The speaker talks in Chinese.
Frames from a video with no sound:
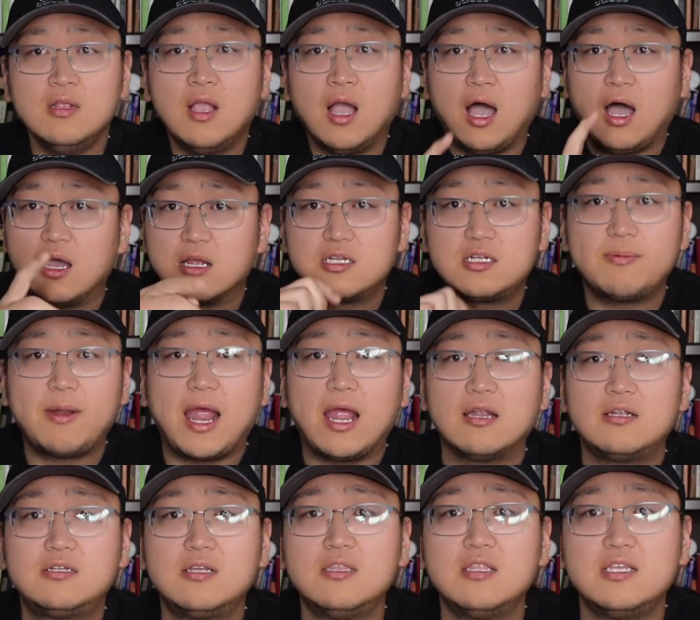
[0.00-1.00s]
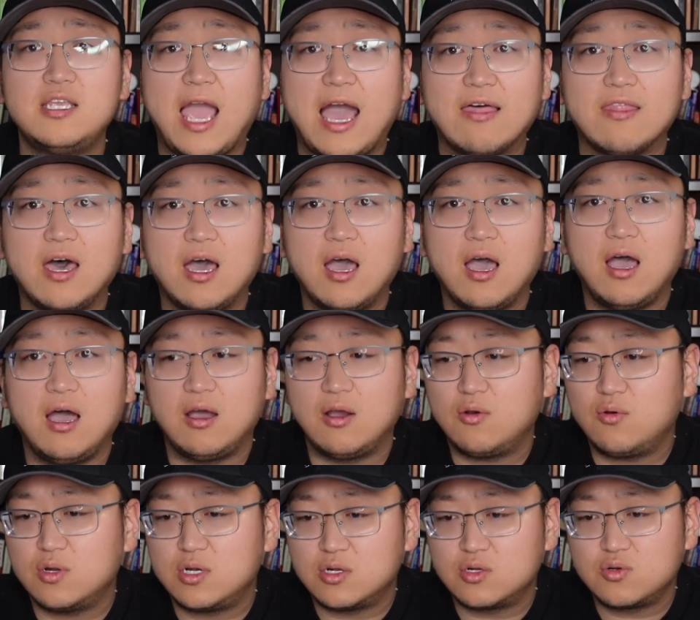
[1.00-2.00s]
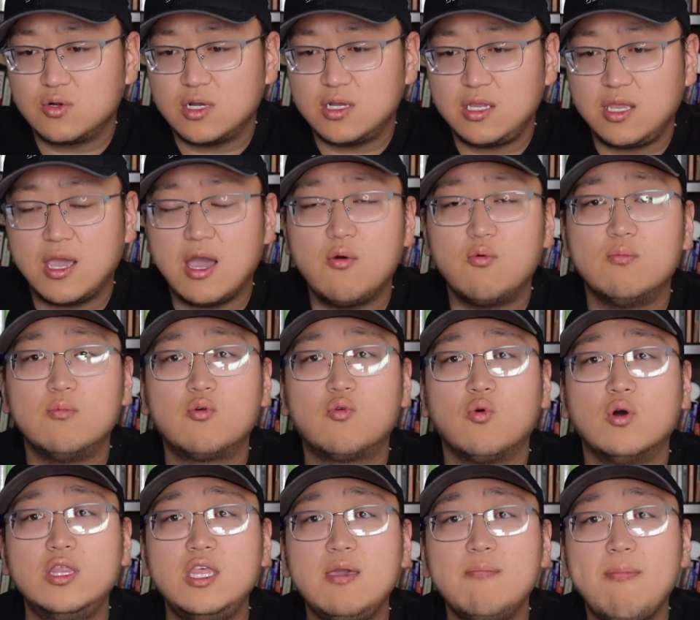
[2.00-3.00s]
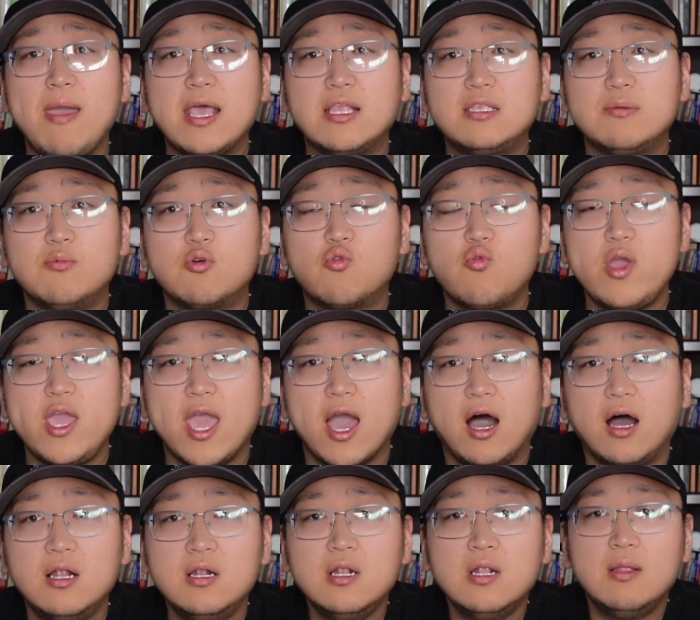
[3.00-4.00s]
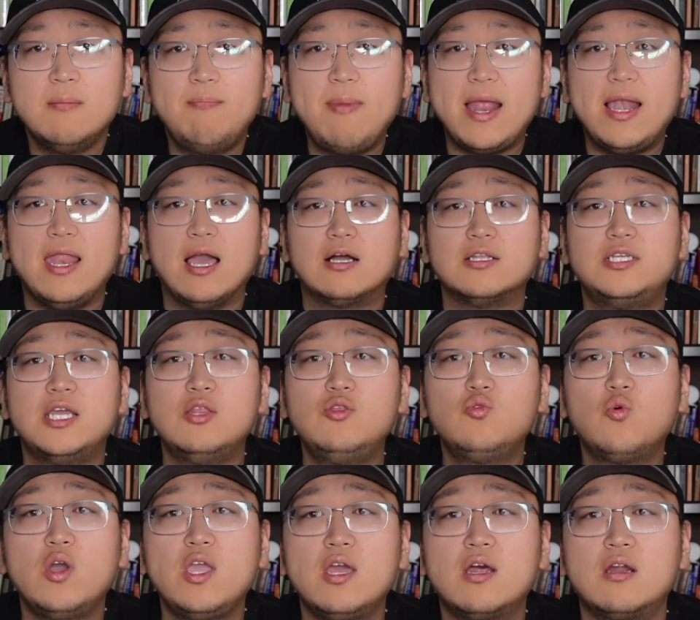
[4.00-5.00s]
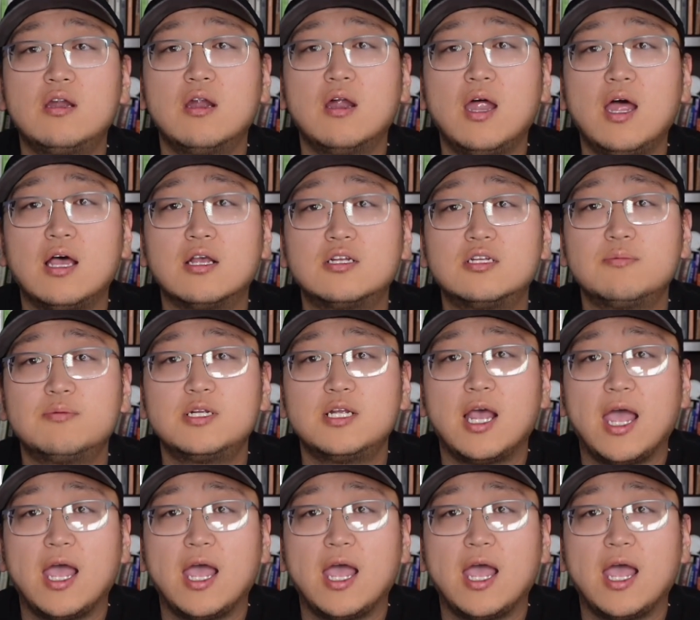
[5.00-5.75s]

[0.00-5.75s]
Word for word: 啊，是不是？真的假的啊？或者说你看我们国内卖这么贵啊，卖两千多一盒啊，是不是？